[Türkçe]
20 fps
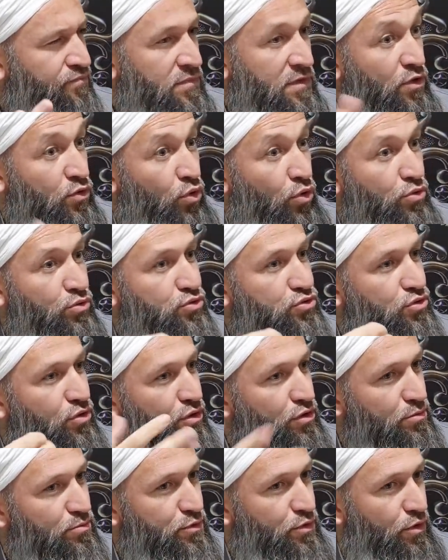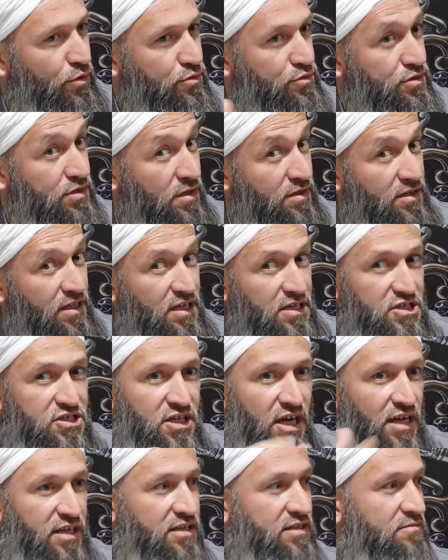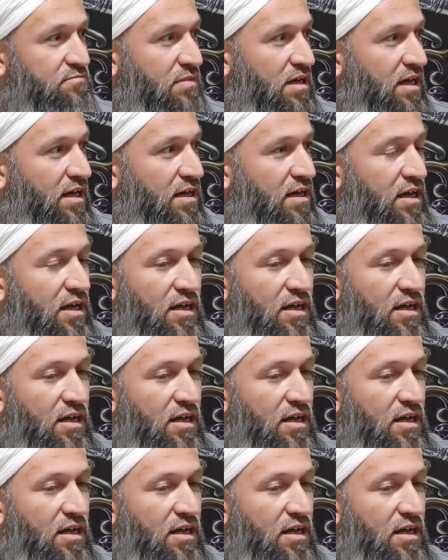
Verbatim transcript: Konuş oğlum konuş sen ne içerdin be.